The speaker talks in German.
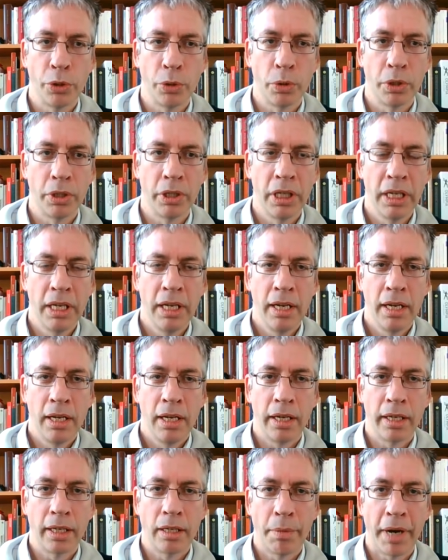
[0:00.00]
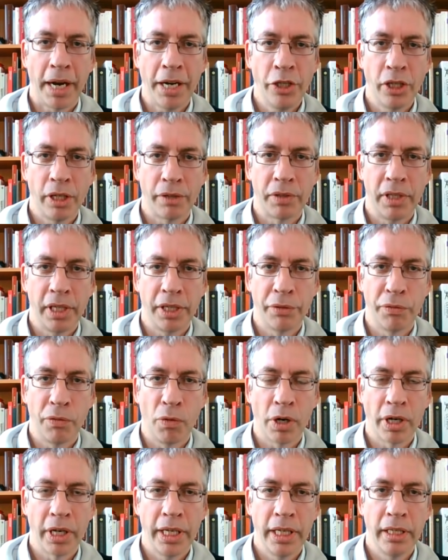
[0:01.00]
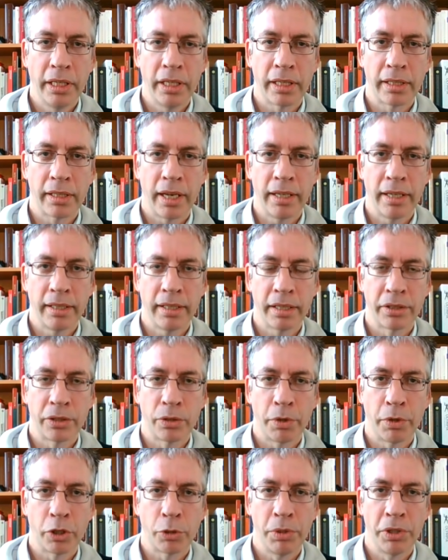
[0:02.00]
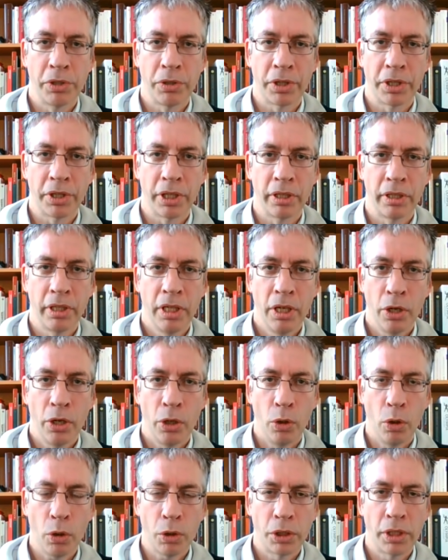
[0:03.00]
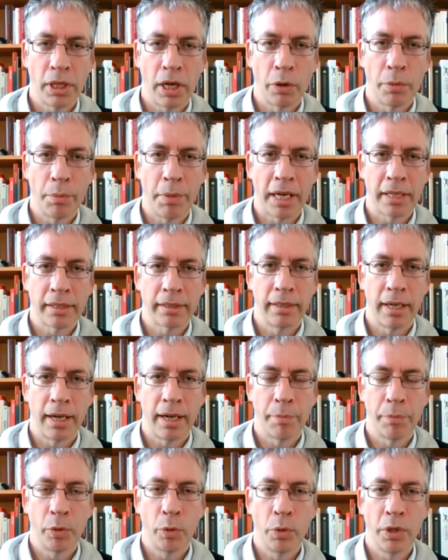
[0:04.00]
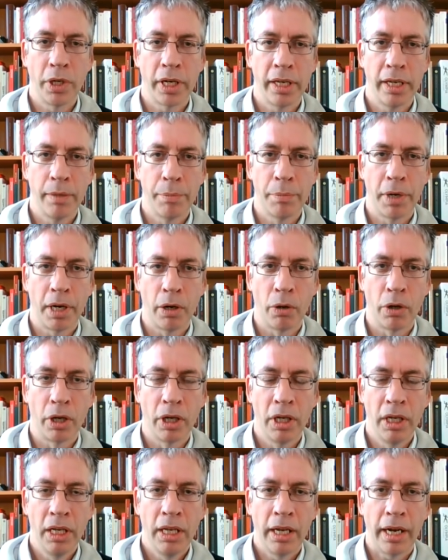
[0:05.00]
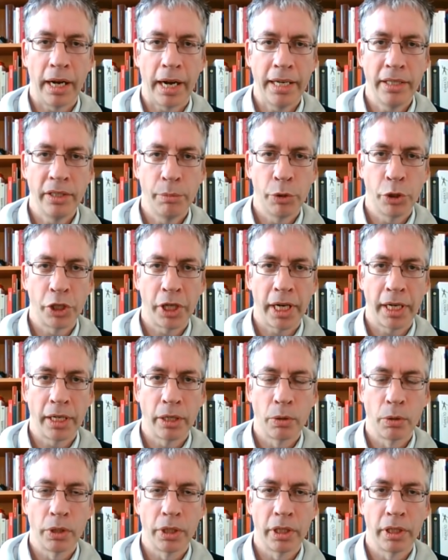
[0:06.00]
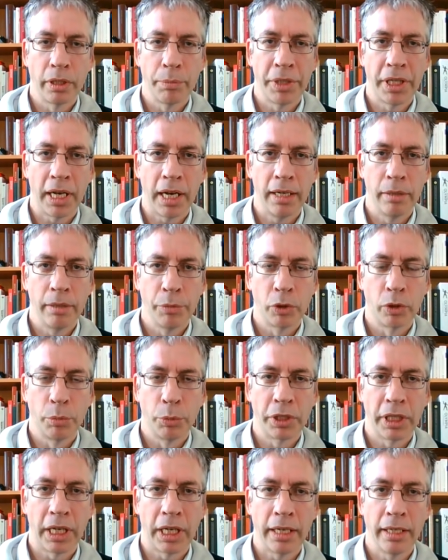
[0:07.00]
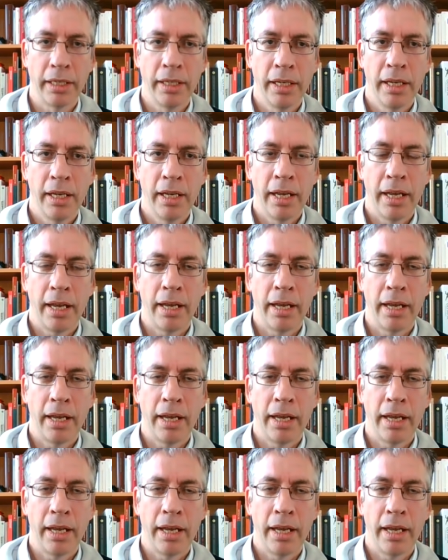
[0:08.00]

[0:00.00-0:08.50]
Union äh, gemeinschaftlich vorgingen, das heißt, dass zum Beispiel solche Lockdown-Maßnahmen oder eben auch Reisebeschränkungen mit allem drum und dran